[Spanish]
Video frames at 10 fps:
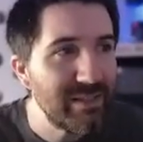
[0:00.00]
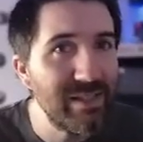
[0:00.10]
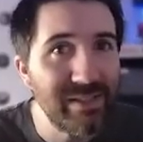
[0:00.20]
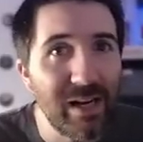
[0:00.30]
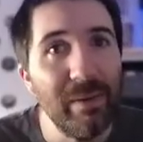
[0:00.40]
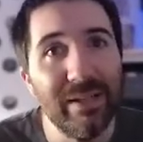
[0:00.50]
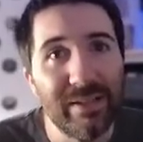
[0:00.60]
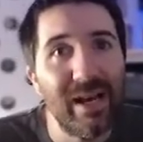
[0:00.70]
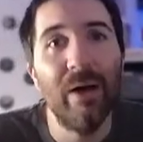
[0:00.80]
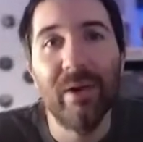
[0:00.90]
Y
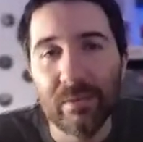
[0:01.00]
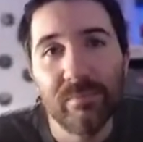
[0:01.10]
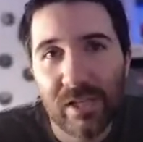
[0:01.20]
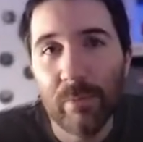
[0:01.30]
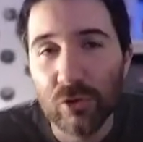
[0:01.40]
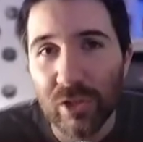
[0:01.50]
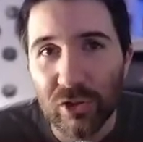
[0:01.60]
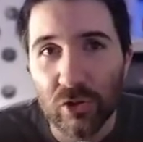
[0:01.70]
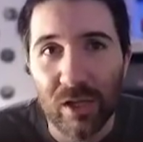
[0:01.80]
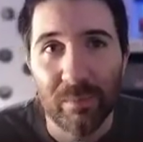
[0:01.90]
sinceramente, a ver, seamos
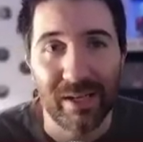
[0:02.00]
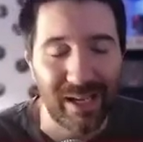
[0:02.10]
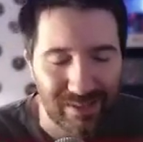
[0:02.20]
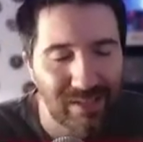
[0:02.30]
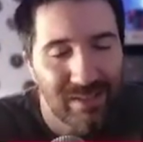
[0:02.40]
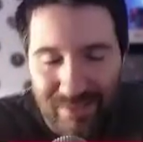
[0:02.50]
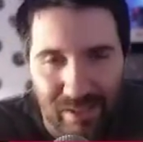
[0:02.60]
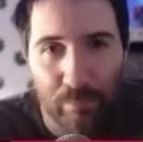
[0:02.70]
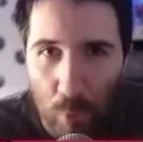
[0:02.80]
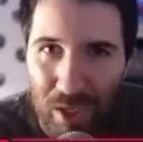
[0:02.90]
honestos también, Atlanta
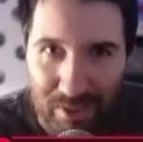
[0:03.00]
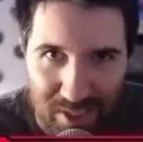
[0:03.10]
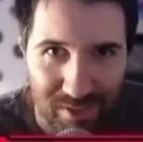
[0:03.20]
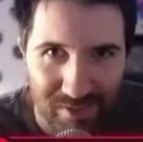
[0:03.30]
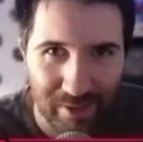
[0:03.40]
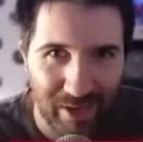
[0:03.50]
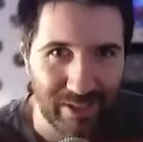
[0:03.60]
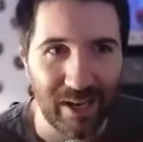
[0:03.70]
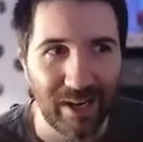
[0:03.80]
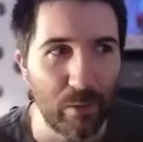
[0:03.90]
tiene poca chance de
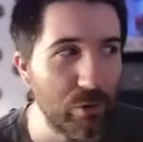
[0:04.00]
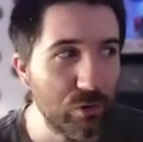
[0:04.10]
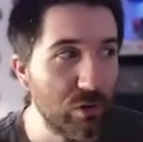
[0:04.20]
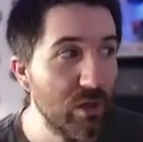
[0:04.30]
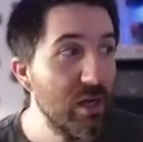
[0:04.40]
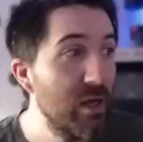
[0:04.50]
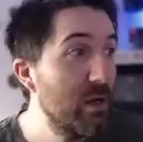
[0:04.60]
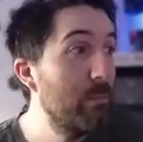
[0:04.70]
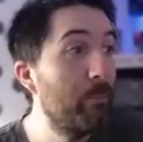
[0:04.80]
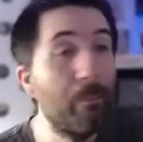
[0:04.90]
ganarle a Boston.
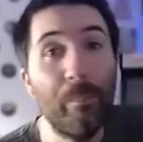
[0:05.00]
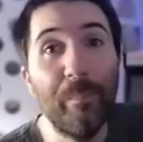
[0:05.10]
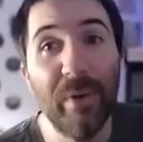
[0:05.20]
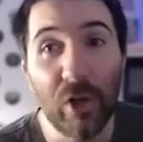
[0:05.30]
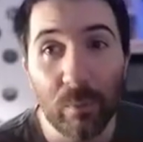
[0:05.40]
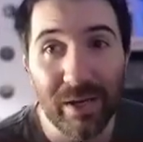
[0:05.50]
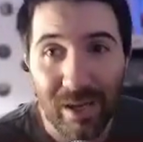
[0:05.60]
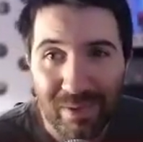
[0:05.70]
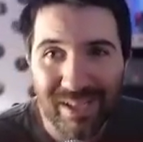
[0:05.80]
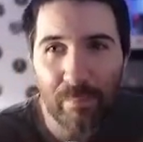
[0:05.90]
Pero
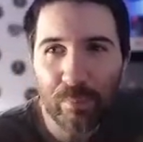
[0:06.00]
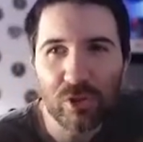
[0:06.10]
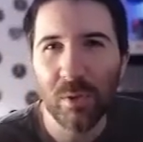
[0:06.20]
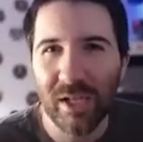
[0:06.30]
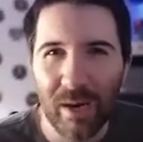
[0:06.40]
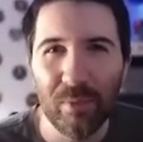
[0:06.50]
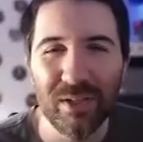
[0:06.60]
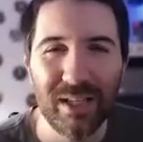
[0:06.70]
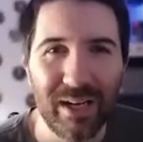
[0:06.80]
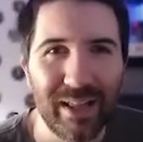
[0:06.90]
Miami, ¿qué posibilidad
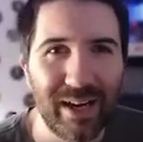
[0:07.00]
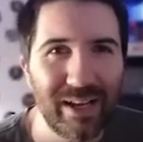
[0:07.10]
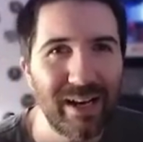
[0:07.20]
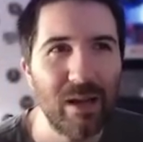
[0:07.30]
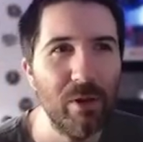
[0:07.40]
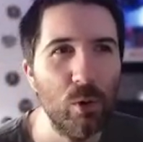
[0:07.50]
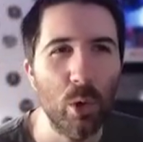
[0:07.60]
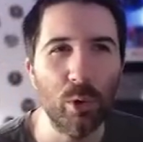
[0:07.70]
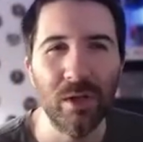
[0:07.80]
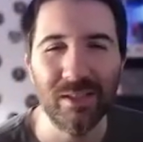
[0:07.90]
puede tener de ganarle a
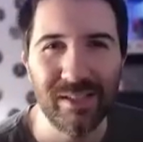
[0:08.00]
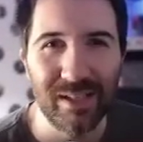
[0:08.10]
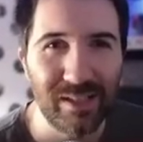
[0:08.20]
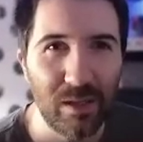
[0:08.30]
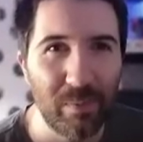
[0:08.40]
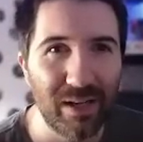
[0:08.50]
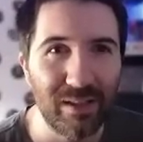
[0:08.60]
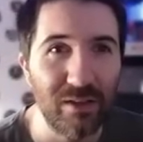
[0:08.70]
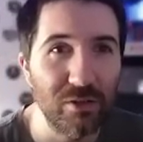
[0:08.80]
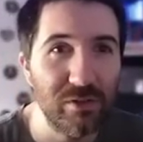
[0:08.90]
Milwaukee una serie de 7
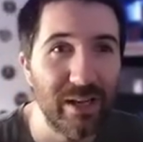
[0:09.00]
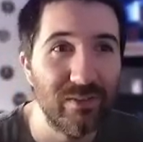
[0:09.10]
partidos?